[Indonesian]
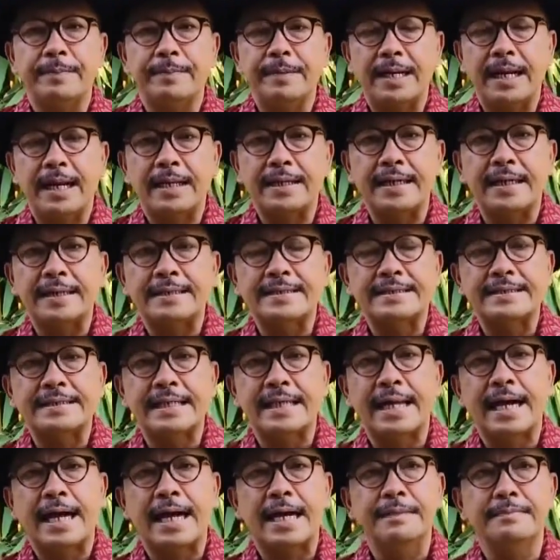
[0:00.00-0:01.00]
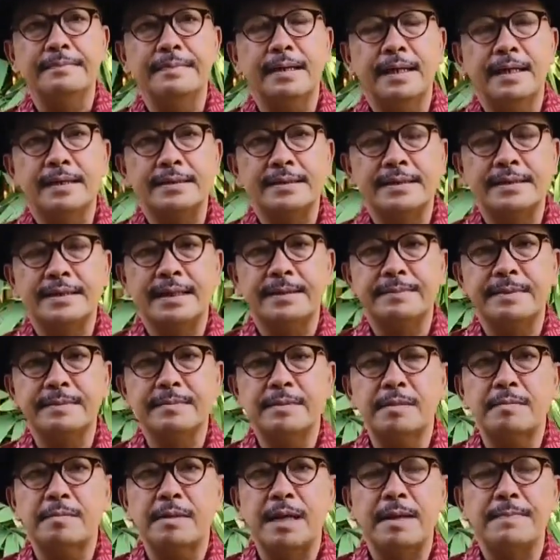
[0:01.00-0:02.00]
oleh pedagang di Tanah Abang, tetapi
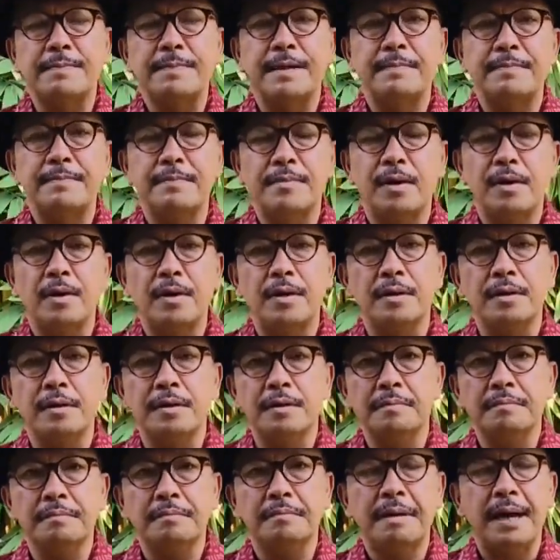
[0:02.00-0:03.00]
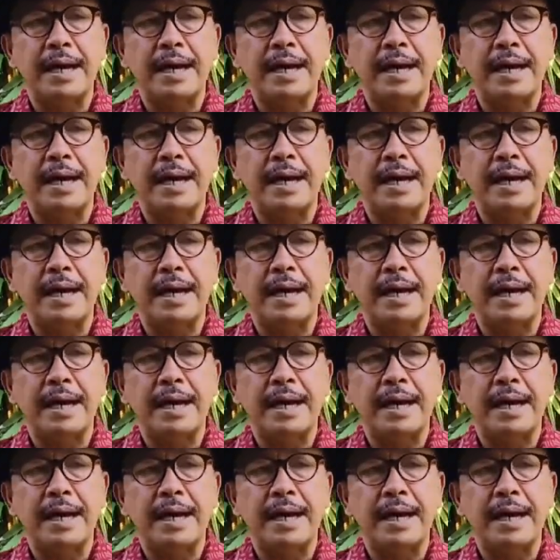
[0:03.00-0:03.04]
beberapa mall,